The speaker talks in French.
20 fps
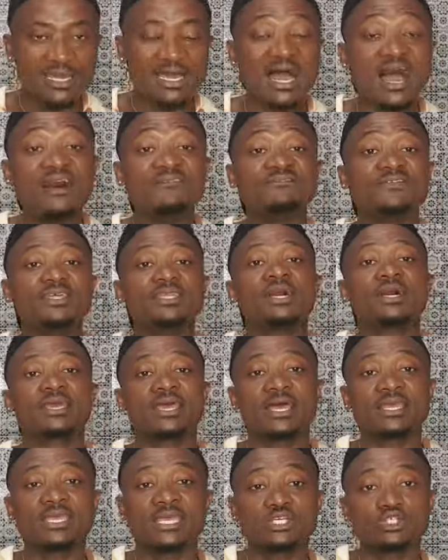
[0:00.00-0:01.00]
En venant,
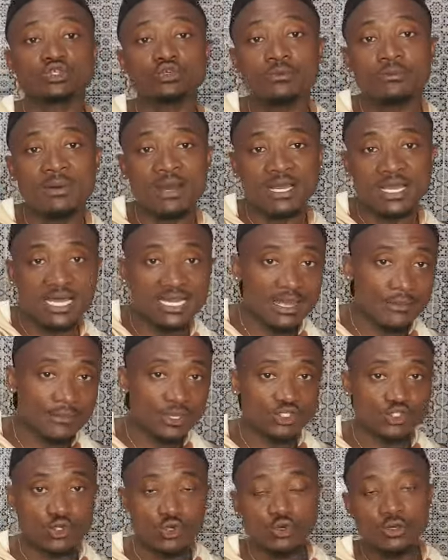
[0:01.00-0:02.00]
quand quelque chose manque à la
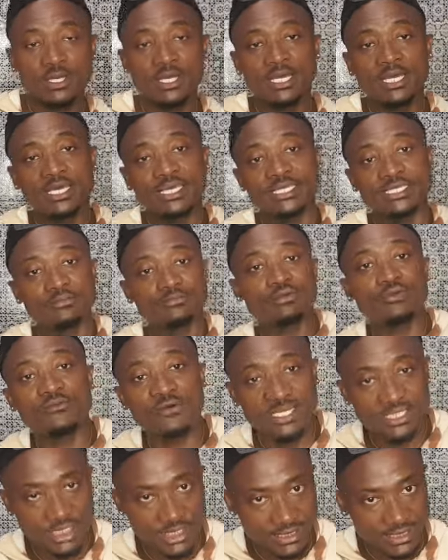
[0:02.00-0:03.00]
maison, ils peuvent
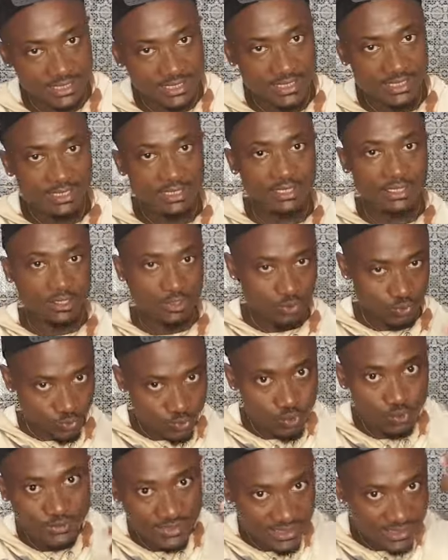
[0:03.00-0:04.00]
acheter,
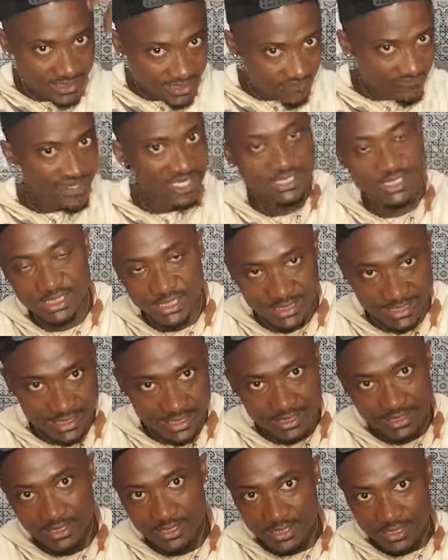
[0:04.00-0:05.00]
lui aussi, s'en va
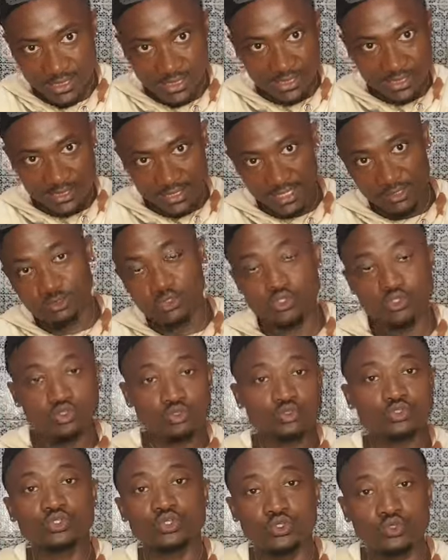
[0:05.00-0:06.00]
acheter quelque
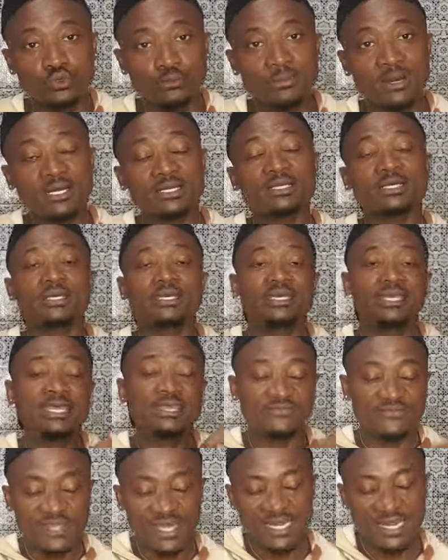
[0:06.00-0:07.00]
chose qui lui manque et
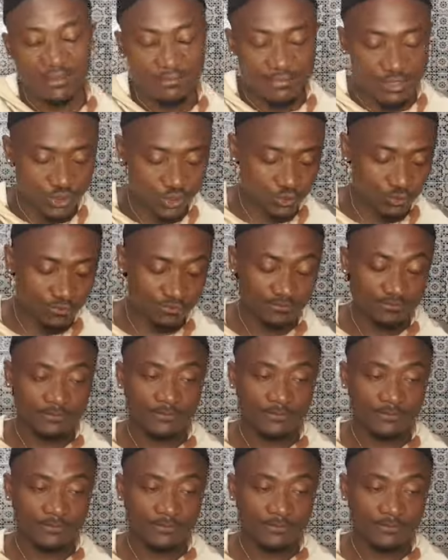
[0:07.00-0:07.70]
il vient à la maison.